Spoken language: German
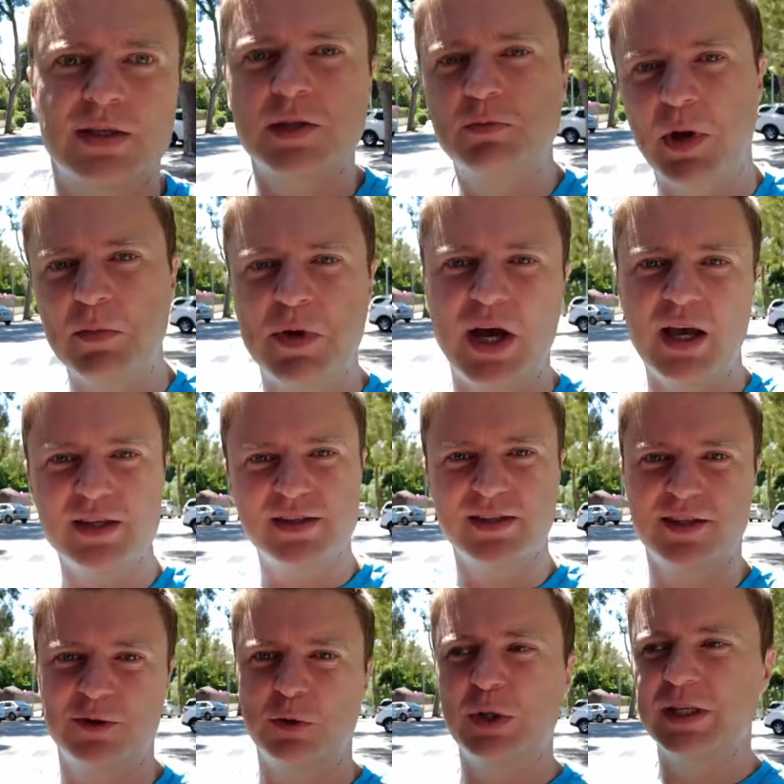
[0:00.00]
Das ist beim Reisen
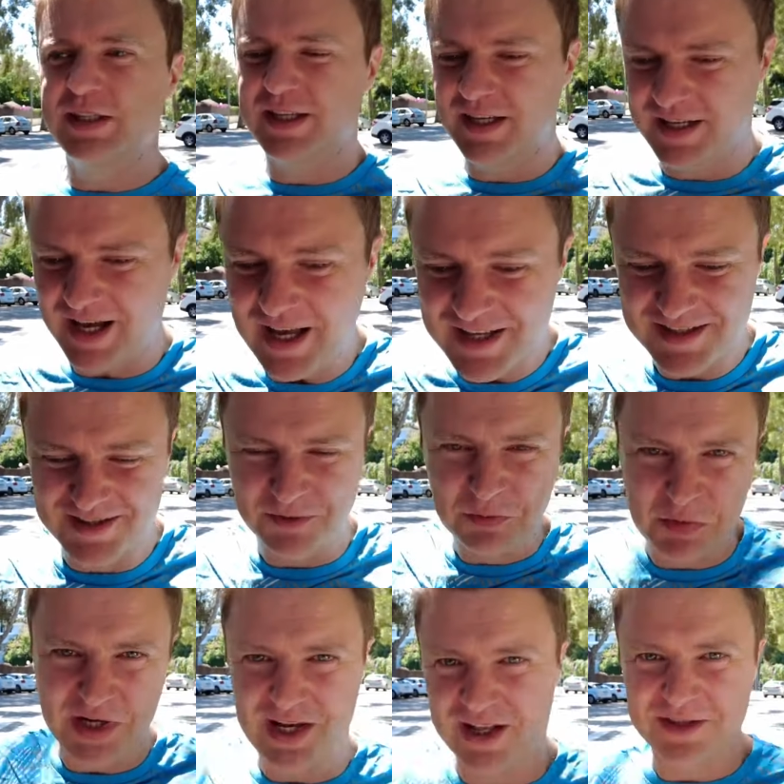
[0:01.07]
natürlich der Reiz,
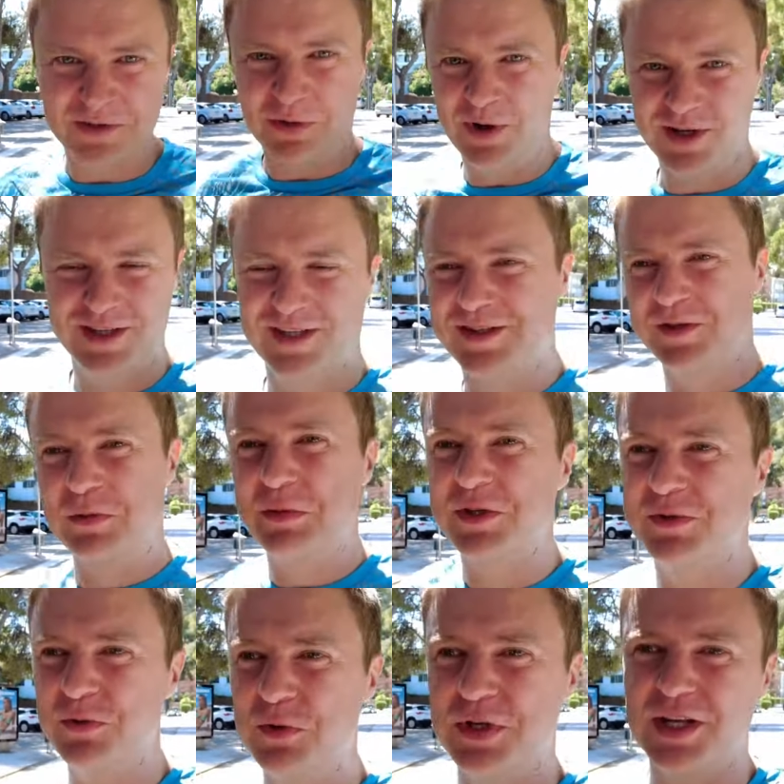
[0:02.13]
unbekannte Orte zu
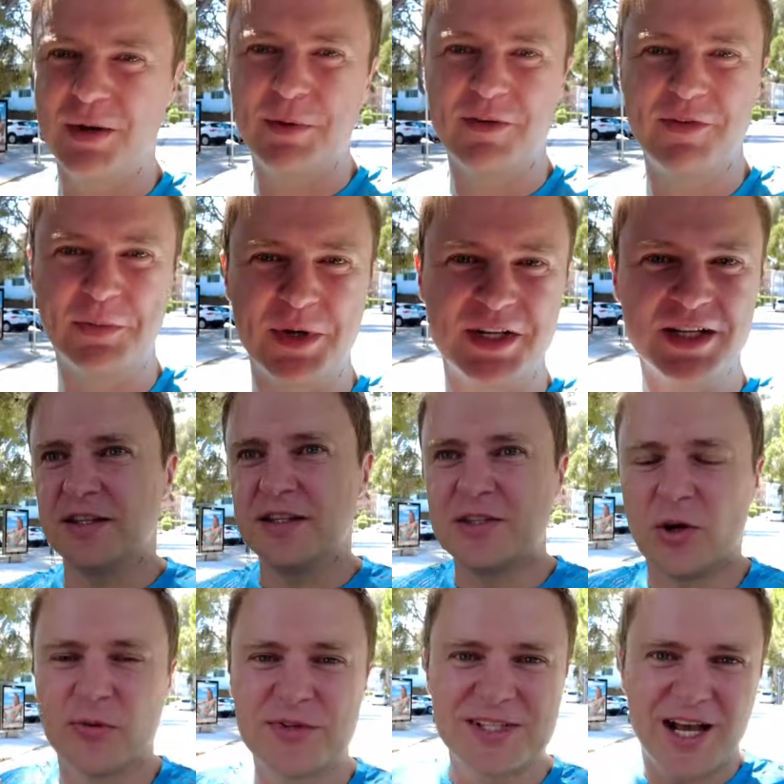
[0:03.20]
besuchen. Aber wenn
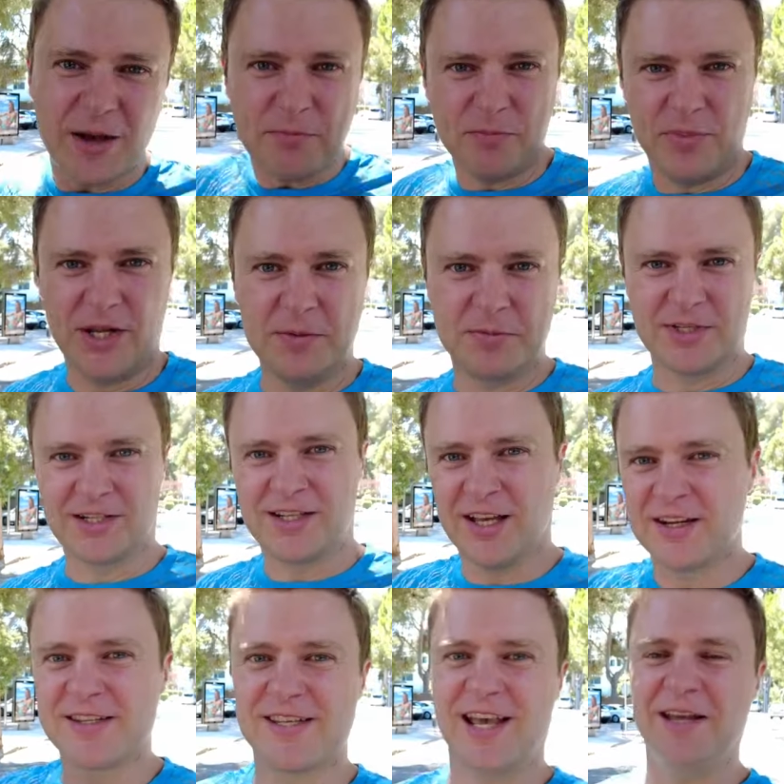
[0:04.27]
nicht auf Trab bleibt, dann
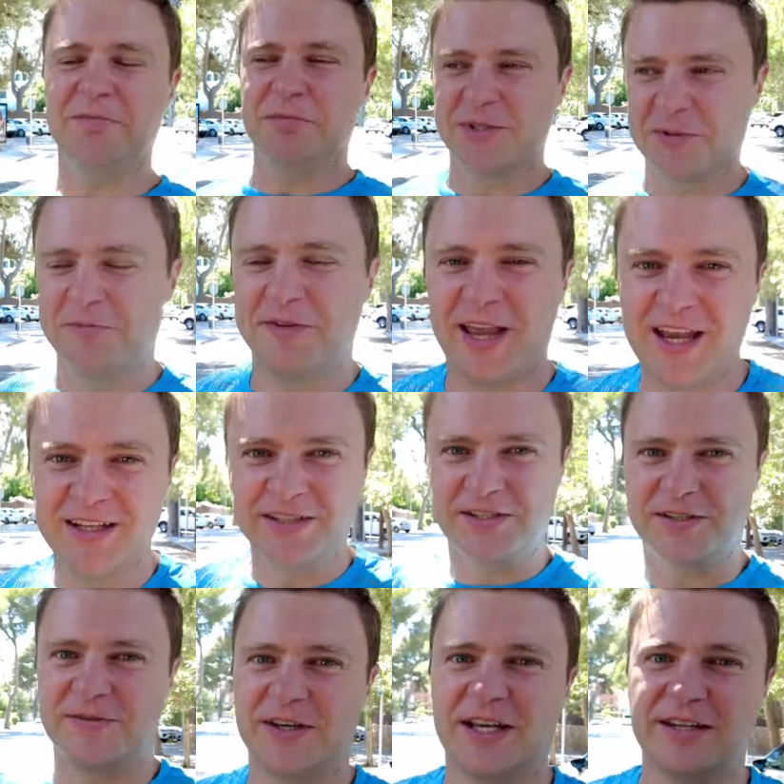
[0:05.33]
kann es einem zum Verhängnis